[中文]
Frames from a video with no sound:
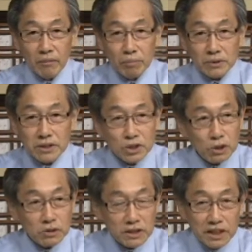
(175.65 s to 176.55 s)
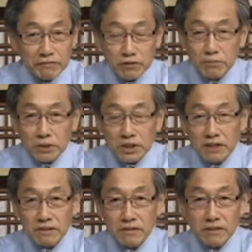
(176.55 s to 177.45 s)
不是救你的父母
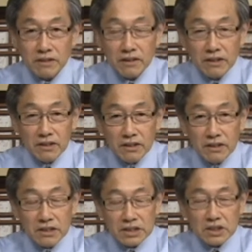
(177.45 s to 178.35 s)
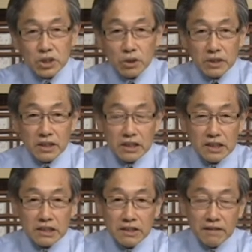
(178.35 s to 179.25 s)
亲，是救一
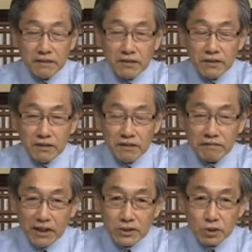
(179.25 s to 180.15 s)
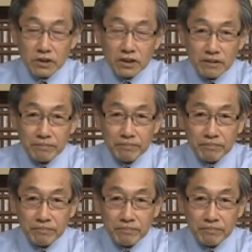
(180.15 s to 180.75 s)
个犯罪的人，